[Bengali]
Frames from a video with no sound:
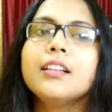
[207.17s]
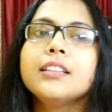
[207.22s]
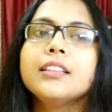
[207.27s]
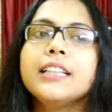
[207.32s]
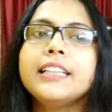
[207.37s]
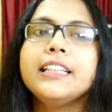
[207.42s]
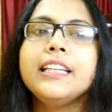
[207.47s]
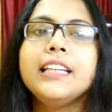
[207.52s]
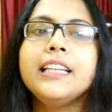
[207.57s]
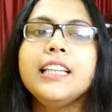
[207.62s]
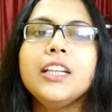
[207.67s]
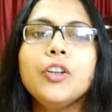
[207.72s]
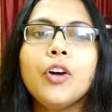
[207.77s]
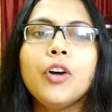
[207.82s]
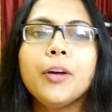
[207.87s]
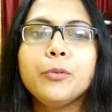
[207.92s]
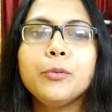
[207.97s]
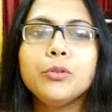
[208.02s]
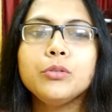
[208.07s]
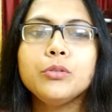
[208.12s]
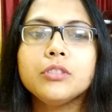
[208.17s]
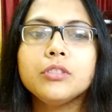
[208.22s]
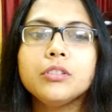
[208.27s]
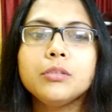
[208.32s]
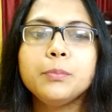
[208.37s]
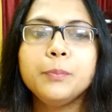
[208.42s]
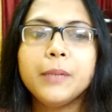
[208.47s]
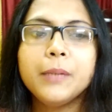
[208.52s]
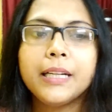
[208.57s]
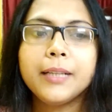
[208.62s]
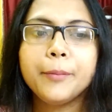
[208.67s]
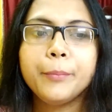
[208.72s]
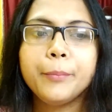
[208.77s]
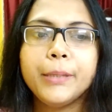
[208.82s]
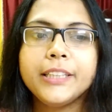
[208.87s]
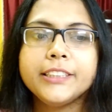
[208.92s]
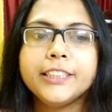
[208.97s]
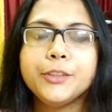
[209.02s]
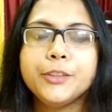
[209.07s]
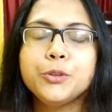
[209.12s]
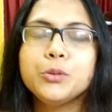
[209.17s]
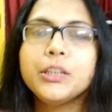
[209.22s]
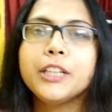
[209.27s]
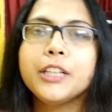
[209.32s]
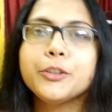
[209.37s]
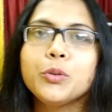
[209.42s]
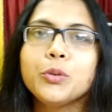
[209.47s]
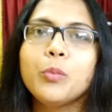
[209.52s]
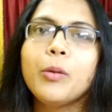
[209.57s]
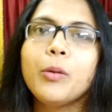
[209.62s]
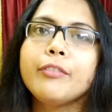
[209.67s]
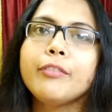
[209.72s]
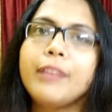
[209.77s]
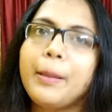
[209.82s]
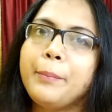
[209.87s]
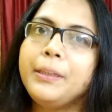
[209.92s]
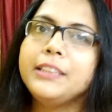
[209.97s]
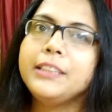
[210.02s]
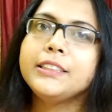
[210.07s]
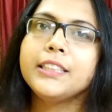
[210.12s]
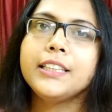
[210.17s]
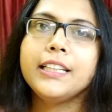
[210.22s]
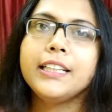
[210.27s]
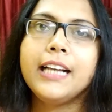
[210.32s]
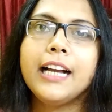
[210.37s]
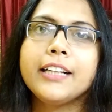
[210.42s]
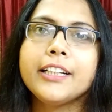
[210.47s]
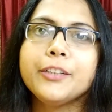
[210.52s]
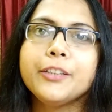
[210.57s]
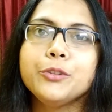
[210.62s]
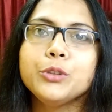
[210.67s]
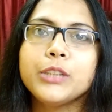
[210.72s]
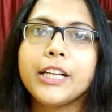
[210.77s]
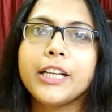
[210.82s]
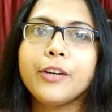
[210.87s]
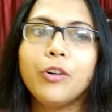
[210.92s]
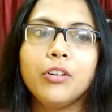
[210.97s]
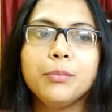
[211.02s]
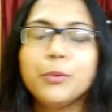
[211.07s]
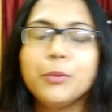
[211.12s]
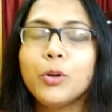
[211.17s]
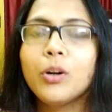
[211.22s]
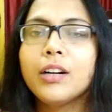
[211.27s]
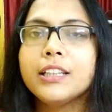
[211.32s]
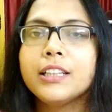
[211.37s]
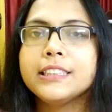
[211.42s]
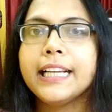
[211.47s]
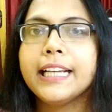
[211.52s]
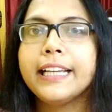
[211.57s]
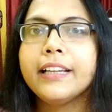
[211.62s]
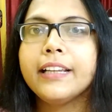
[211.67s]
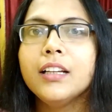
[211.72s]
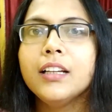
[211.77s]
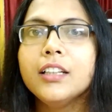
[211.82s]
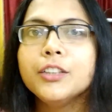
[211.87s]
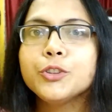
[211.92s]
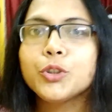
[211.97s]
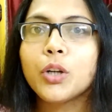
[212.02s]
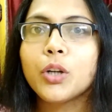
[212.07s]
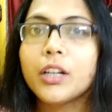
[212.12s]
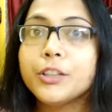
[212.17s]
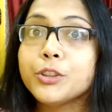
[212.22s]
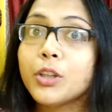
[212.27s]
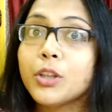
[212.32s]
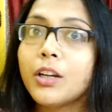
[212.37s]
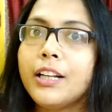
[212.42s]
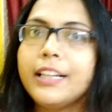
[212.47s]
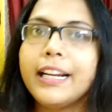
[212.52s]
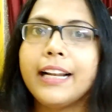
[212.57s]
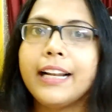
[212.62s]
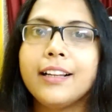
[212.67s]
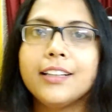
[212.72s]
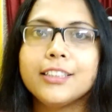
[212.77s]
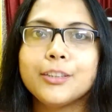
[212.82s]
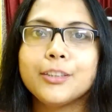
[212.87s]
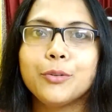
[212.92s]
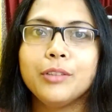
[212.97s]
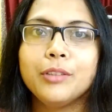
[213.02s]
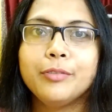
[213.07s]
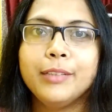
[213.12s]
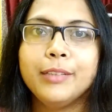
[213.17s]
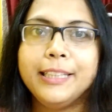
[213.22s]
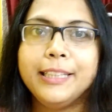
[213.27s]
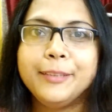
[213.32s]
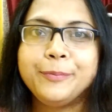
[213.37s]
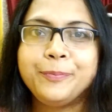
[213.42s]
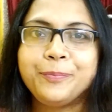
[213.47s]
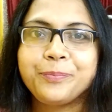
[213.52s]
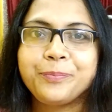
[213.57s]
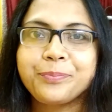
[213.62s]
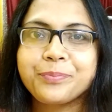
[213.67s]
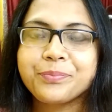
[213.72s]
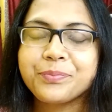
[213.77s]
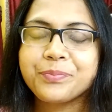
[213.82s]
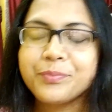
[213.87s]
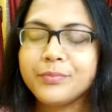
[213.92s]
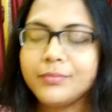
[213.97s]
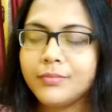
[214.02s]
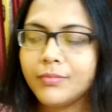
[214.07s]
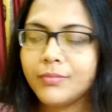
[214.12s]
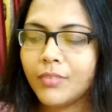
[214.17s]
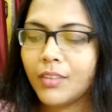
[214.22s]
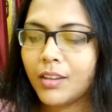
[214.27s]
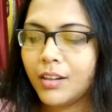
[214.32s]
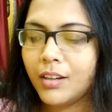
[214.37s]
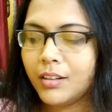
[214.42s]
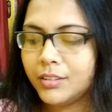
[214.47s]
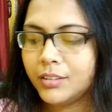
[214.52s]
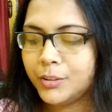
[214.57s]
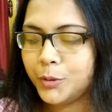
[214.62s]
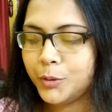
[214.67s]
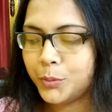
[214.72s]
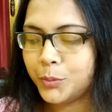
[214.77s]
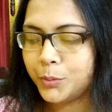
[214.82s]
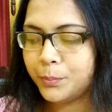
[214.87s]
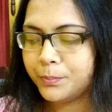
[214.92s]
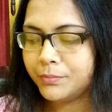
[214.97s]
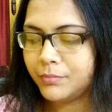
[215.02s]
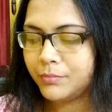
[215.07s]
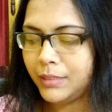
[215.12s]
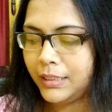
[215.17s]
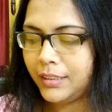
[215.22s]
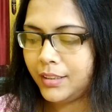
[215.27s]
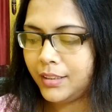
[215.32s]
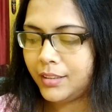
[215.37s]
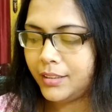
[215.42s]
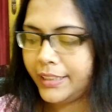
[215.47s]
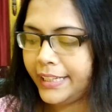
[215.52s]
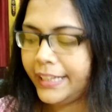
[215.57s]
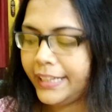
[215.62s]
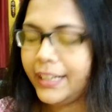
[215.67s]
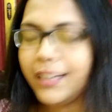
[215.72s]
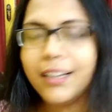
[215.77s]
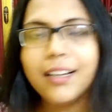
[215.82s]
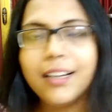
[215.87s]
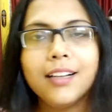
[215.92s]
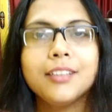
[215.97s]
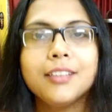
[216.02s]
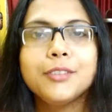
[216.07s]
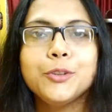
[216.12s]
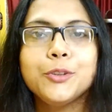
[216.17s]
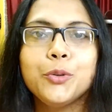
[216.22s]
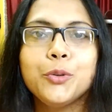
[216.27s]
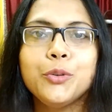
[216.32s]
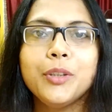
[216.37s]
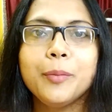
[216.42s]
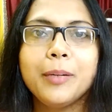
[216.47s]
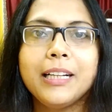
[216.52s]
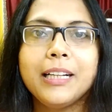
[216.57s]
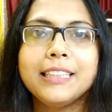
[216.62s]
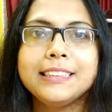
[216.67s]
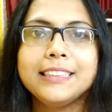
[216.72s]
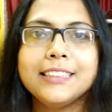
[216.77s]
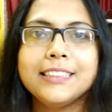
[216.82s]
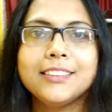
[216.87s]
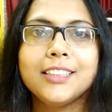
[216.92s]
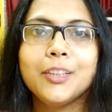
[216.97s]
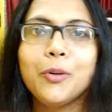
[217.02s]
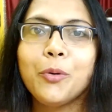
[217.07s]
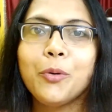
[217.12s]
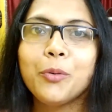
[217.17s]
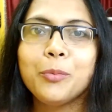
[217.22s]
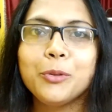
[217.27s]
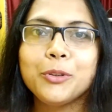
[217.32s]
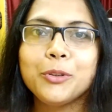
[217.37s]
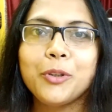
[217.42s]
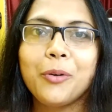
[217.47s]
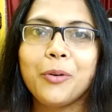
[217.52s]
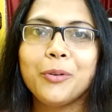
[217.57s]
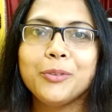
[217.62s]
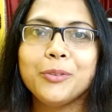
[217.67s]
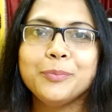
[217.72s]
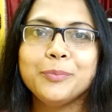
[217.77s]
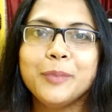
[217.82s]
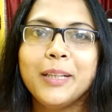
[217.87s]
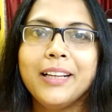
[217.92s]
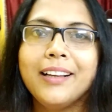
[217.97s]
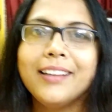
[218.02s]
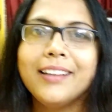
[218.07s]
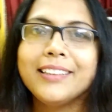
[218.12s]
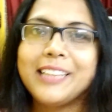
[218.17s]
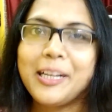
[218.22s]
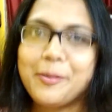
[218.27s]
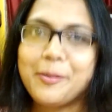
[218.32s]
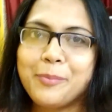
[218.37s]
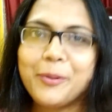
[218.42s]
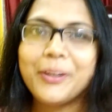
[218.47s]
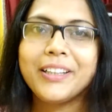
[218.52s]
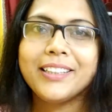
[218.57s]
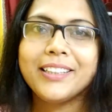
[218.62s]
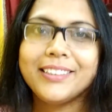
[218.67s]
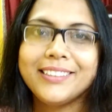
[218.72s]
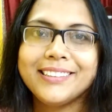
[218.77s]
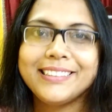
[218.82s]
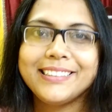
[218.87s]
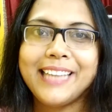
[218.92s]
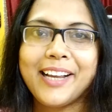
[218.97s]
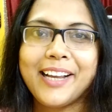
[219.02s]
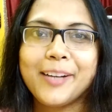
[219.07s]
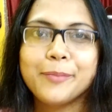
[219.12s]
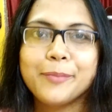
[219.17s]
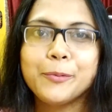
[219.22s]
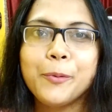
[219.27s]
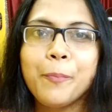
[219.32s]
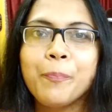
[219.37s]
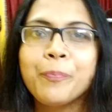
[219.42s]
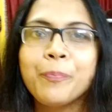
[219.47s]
তাতে কি হয় বলুন তো মানে বেশ কিছুটা সময় ফ্যামিলির সাথে কাটানো যায় গল্প করা যায় সকাল সকাল রান্নাটা করে ফেললে তো এই চলুন এবার আস্তে আস্তে করবো তখন তারপরে দেখাবো